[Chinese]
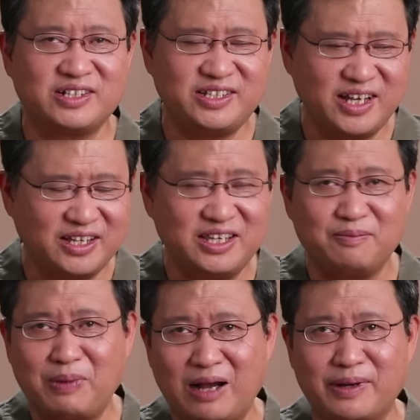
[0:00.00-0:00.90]
现役
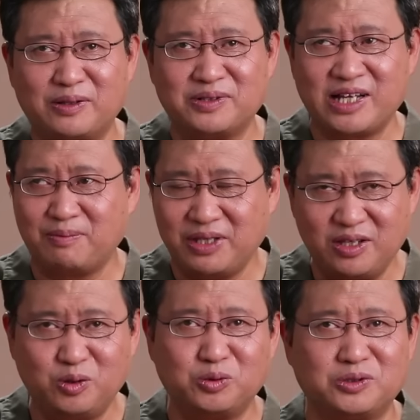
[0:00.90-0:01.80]
800多架，比
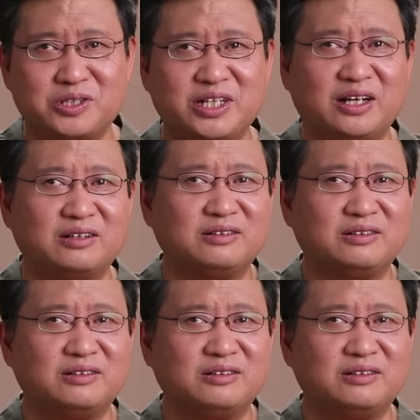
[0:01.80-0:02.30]
印度都强。